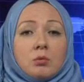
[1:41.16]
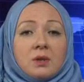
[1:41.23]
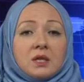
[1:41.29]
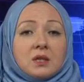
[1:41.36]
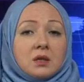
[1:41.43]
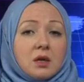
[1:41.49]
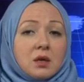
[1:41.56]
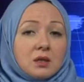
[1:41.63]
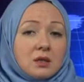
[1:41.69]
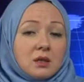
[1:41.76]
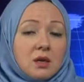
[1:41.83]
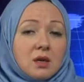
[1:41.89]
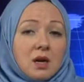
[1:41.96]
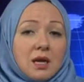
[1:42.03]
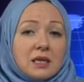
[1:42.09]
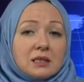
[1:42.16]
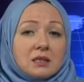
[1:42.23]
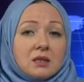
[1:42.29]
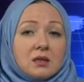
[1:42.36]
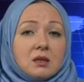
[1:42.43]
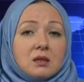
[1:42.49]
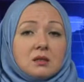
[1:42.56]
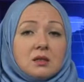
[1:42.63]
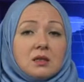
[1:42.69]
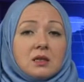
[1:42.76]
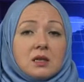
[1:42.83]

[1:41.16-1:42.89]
بإطلاق النار على سيارة